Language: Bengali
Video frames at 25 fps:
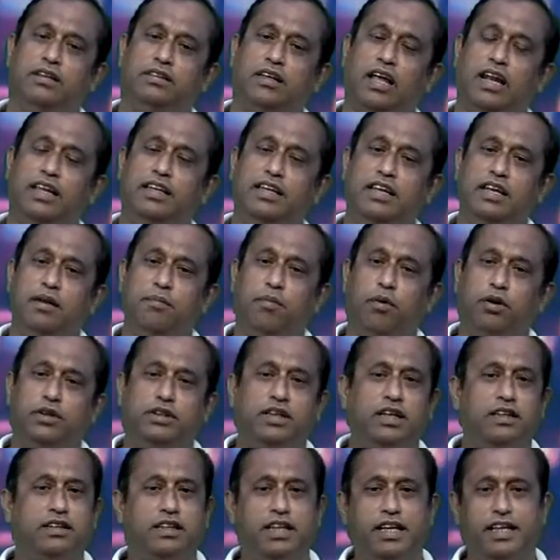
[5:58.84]
তার যিনি
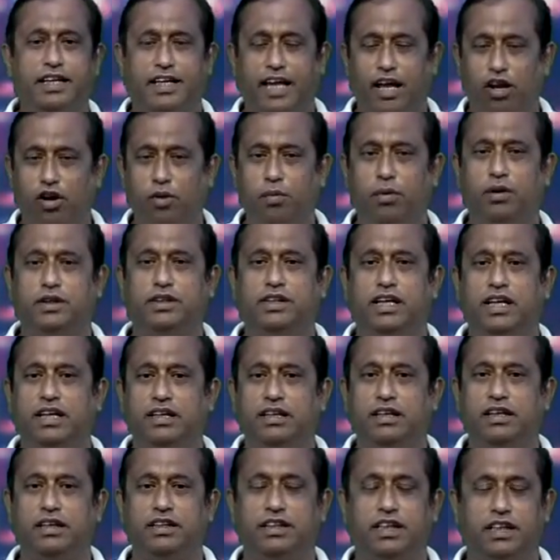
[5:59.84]
বলছেন তিনি কেন বলছেন
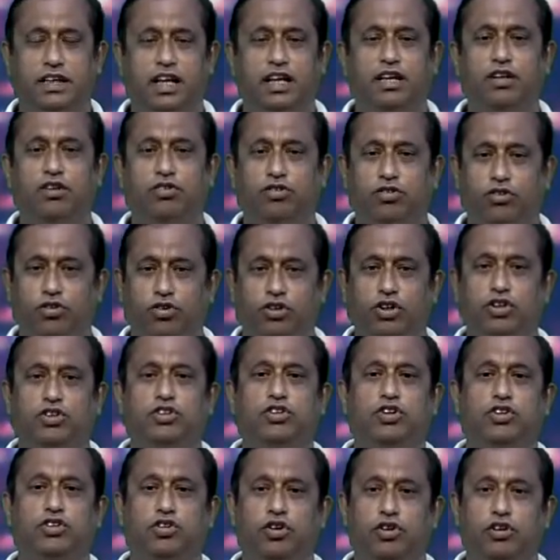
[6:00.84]
সেটা নিয়ে
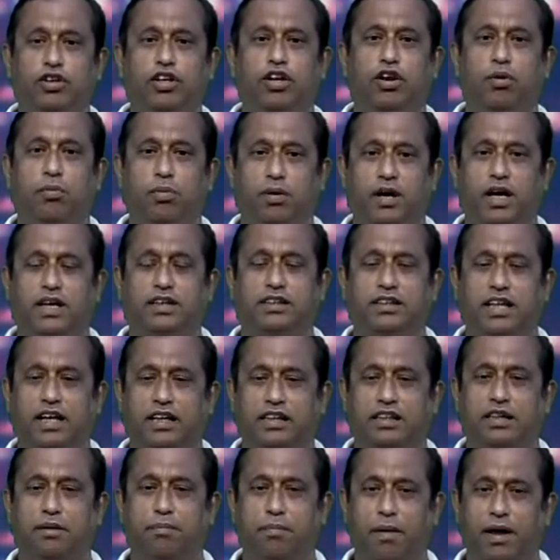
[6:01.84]
যথেষ্ট সন্দেহের অবকাশ
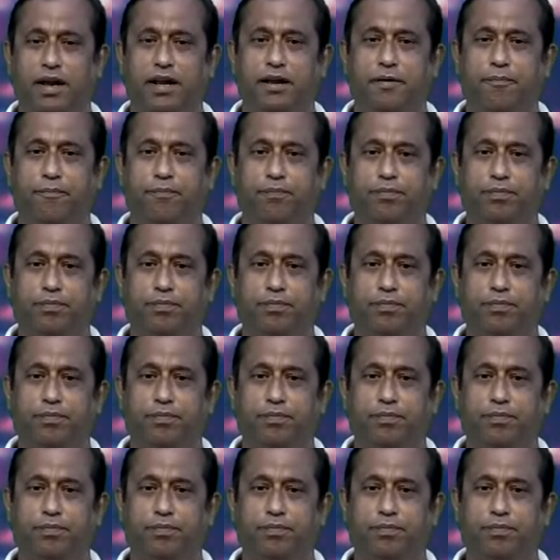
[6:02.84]
থাকতে পারে